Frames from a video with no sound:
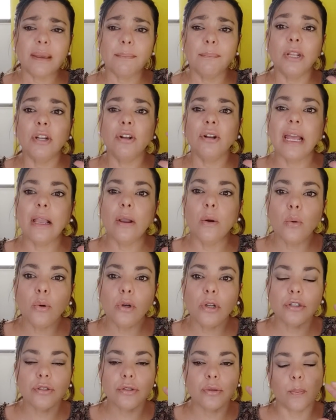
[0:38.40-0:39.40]
pero en
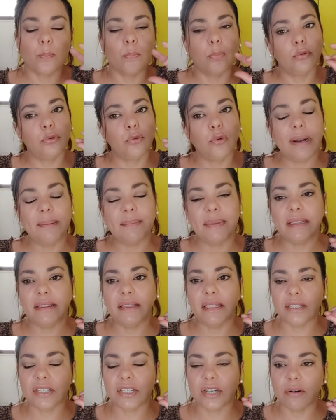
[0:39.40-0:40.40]
algunos
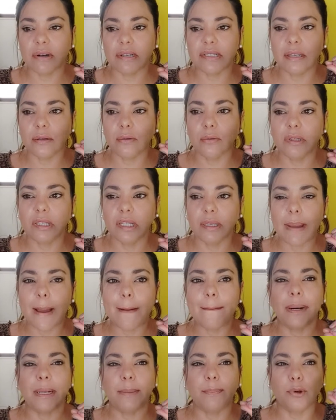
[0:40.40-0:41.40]
puntualmente llegó a ser un
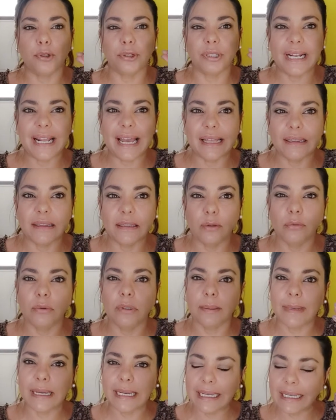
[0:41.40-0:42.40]
tema preponderante, un
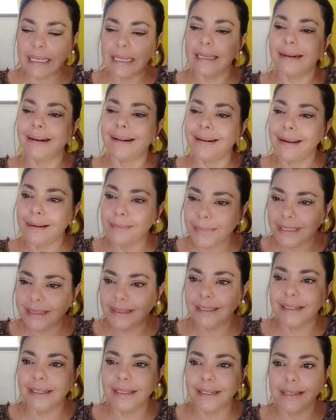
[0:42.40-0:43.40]
tema que
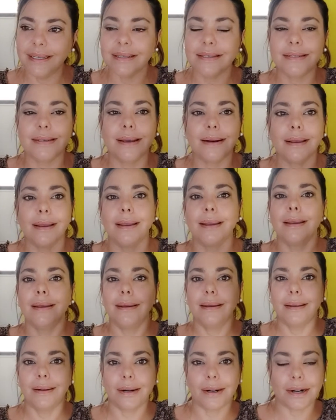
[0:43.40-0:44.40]
realmente quería ser
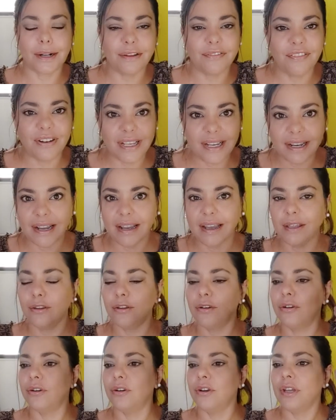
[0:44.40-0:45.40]
eh,
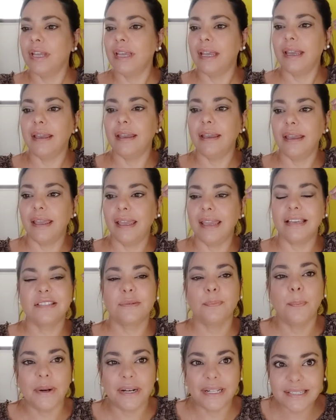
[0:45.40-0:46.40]
reflejado, eh,
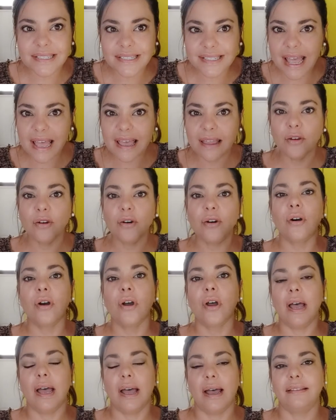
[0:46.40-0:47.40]
expresado
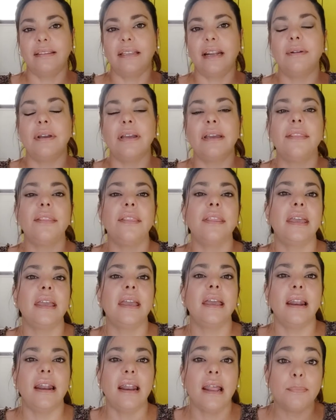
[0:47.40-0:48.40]
a través
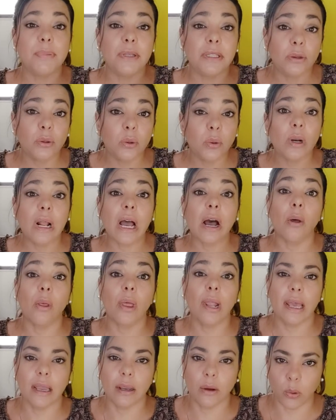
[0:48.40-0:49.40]
de la pintura o
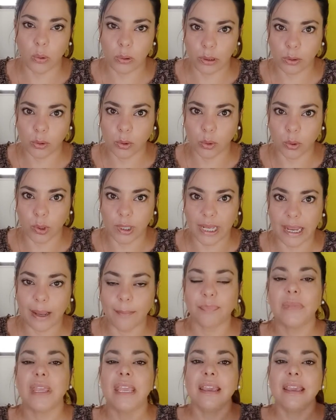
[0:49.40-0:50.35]
de la escultura.